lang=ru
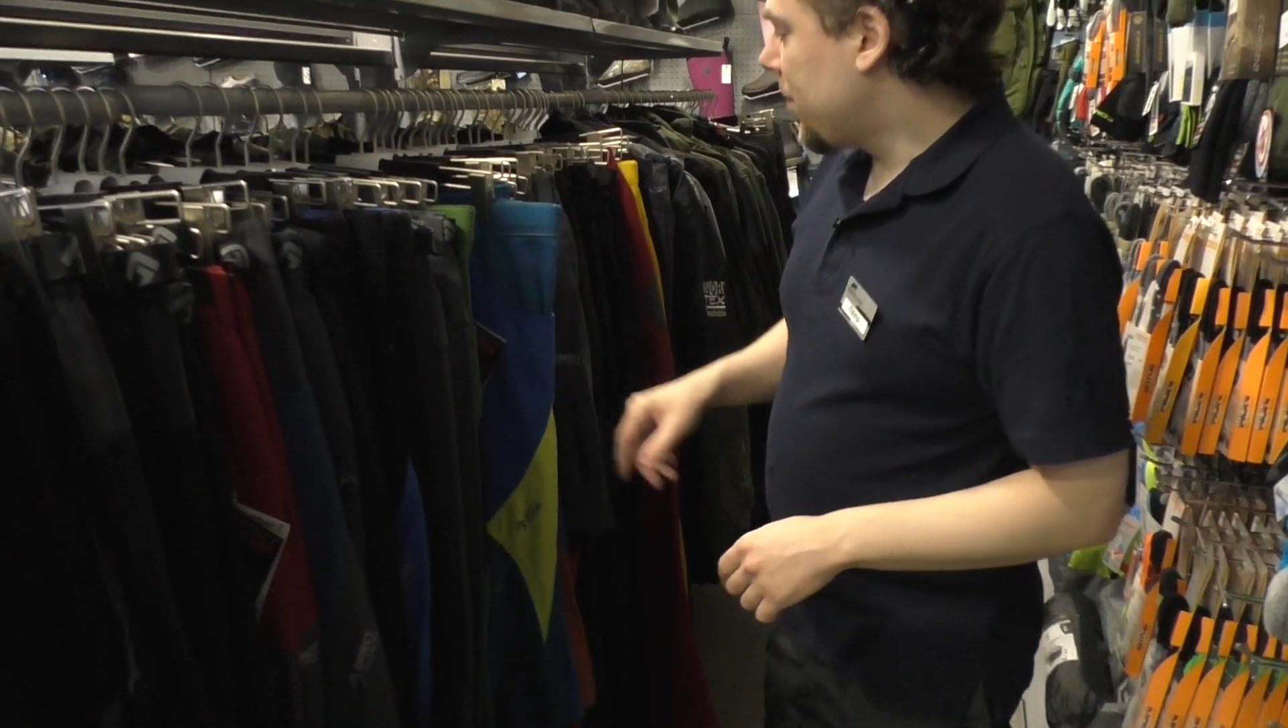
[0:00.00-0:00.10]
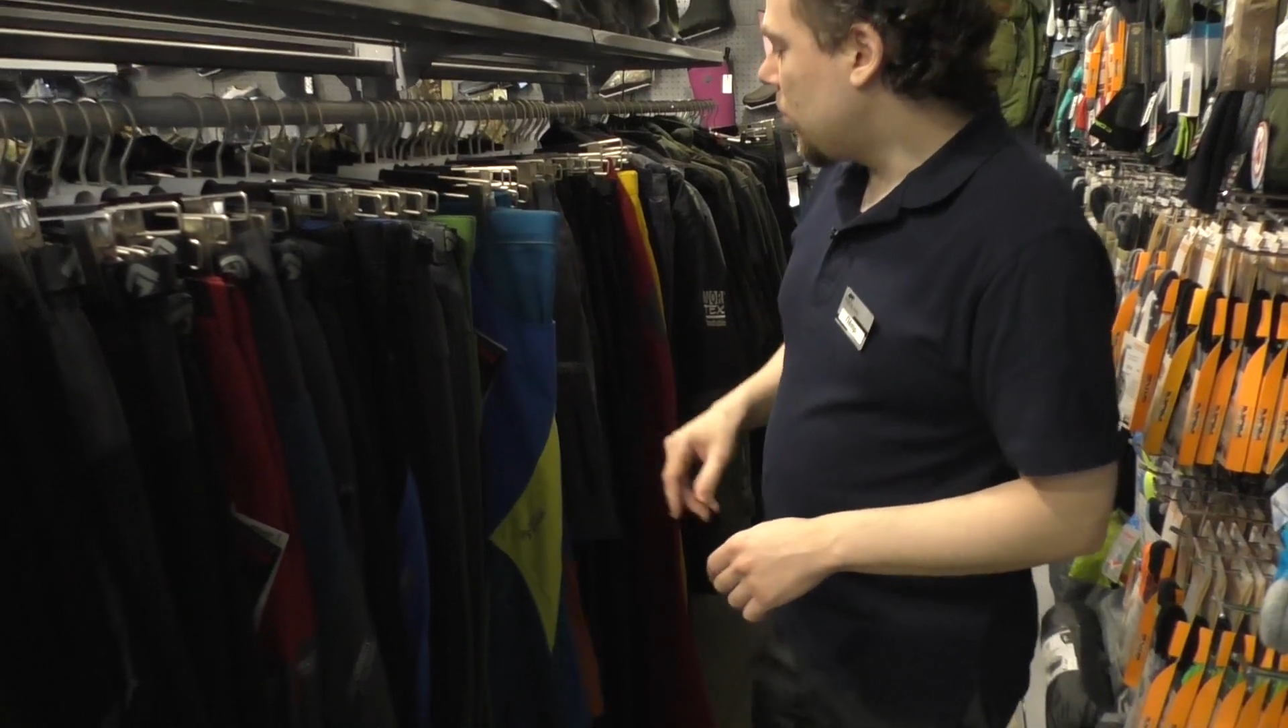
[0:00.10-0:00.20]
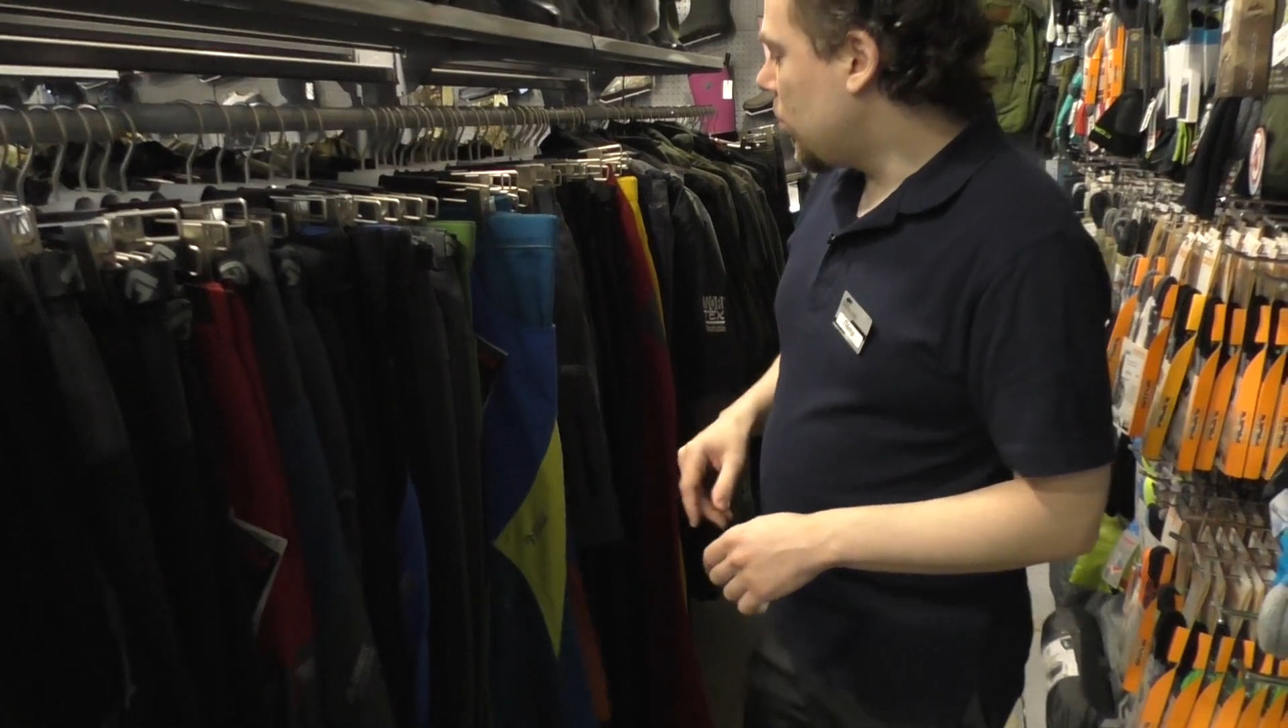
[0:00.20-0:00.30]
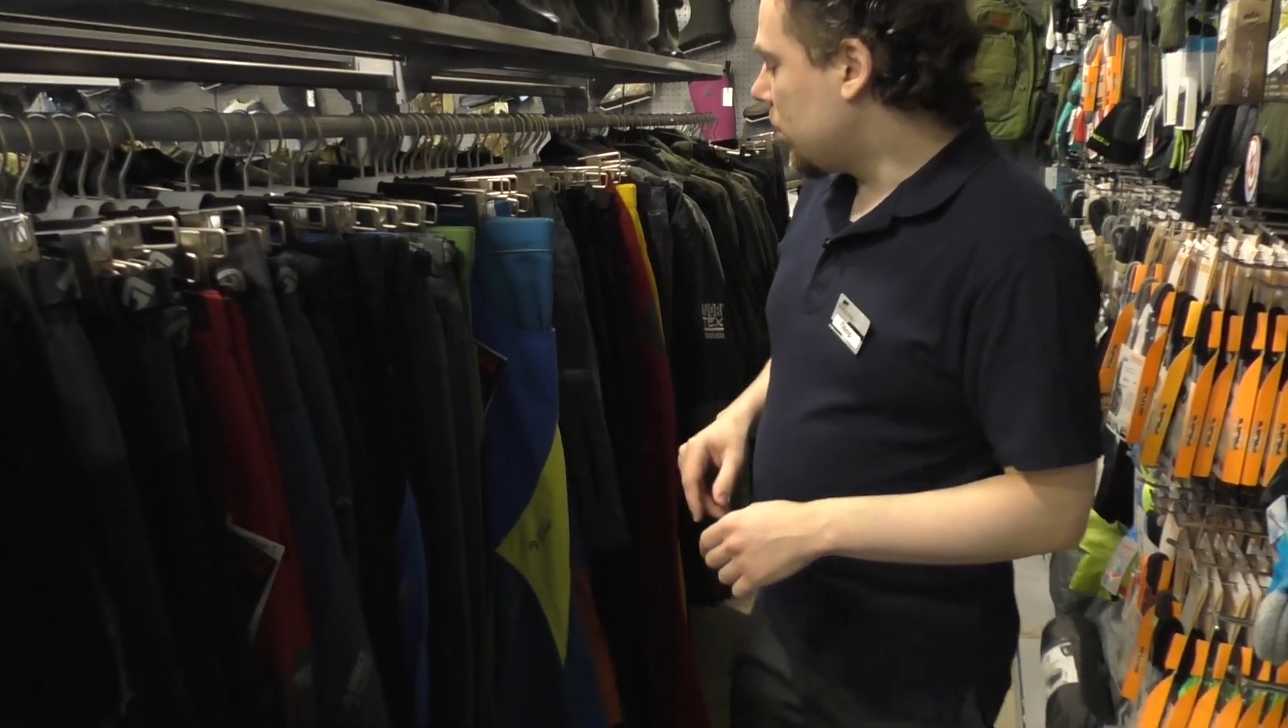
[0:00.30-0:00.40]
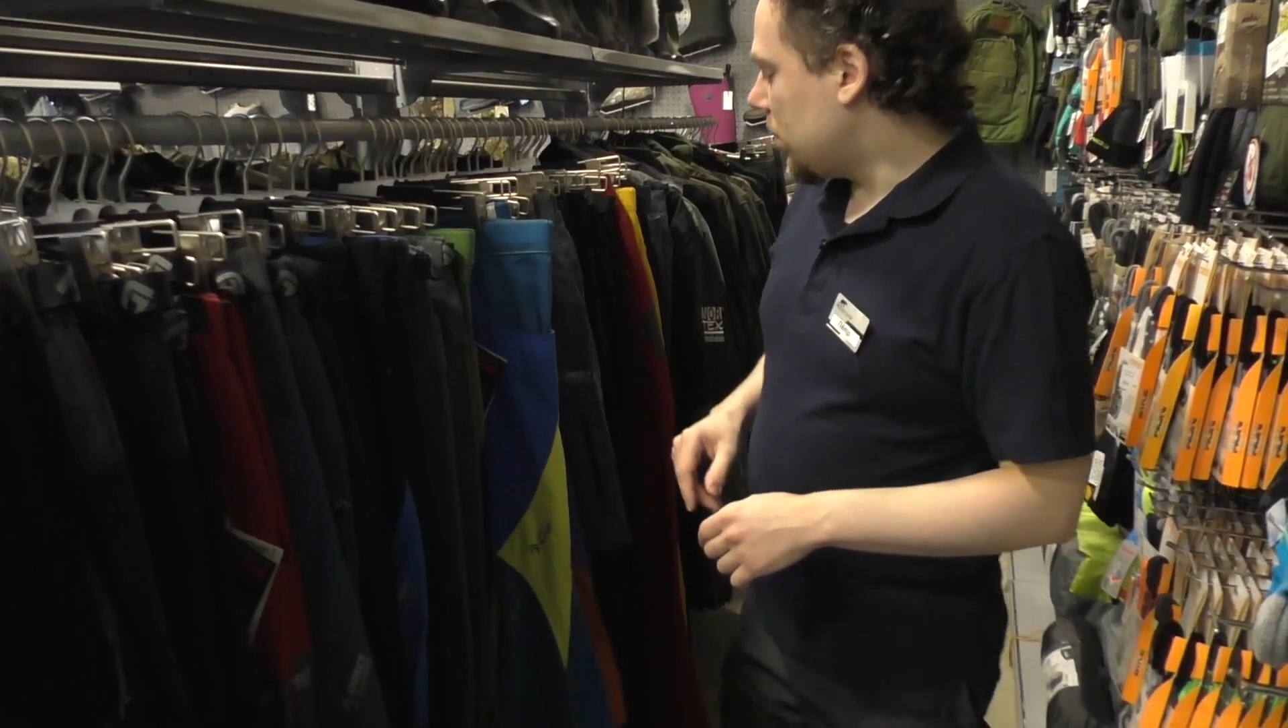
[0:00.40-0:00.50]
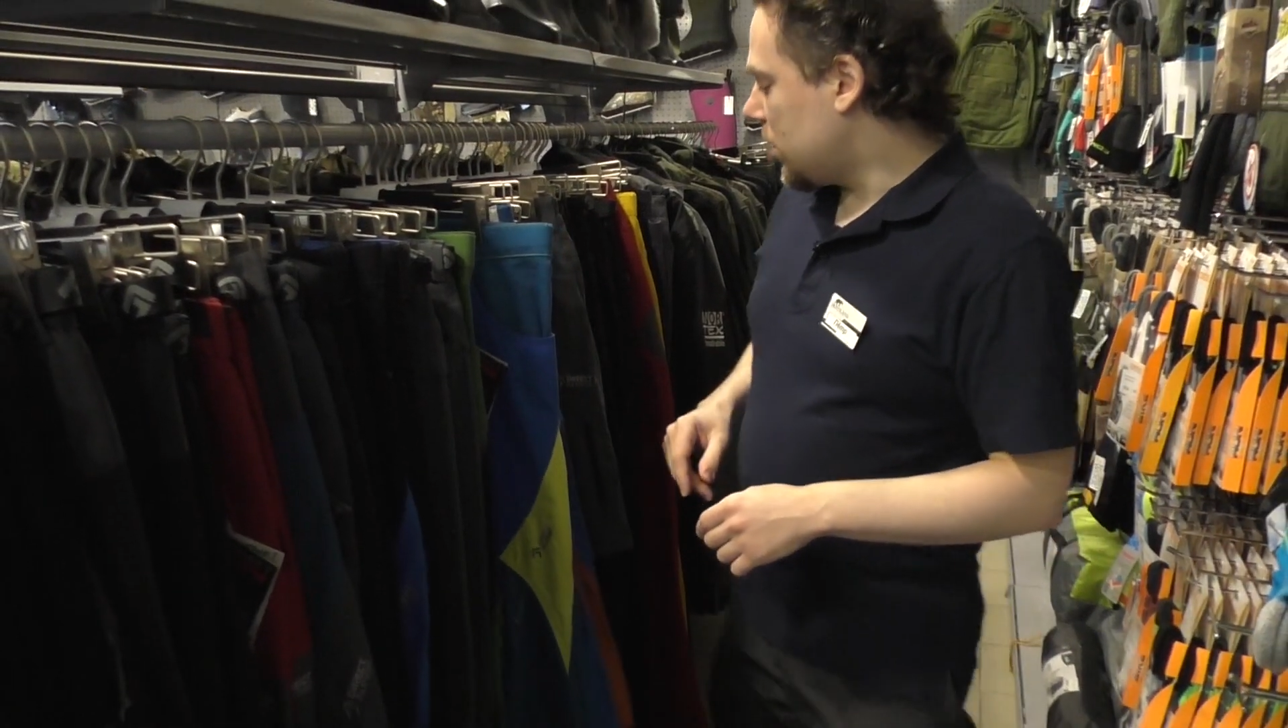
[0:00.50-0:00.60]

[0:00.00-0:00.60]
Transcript: Вот,